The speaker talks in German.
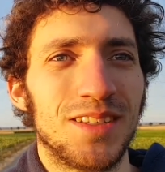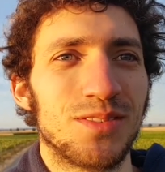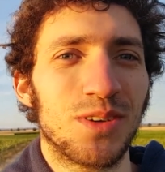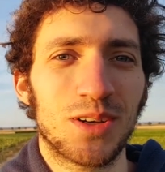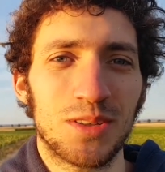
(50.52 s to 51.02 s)
nicht
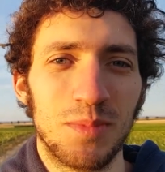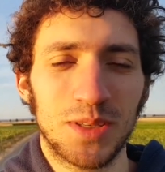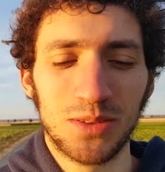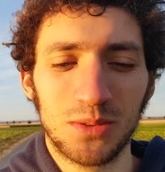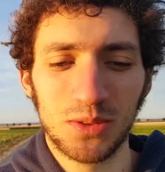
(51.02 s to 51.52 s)
wirklich mehr
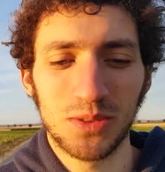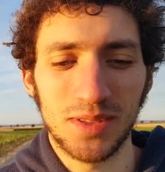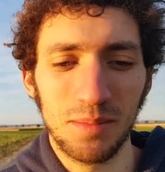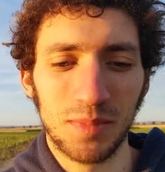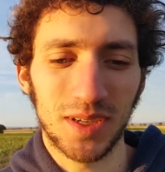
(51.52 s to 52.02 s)
so gut
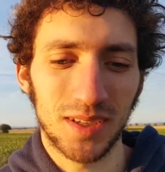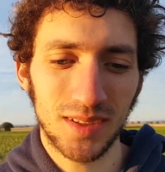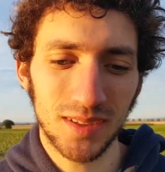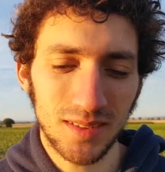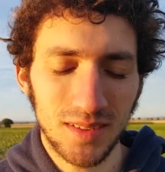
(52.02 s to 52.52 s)

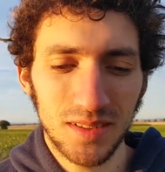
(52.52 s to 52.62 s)
zusammenkriege.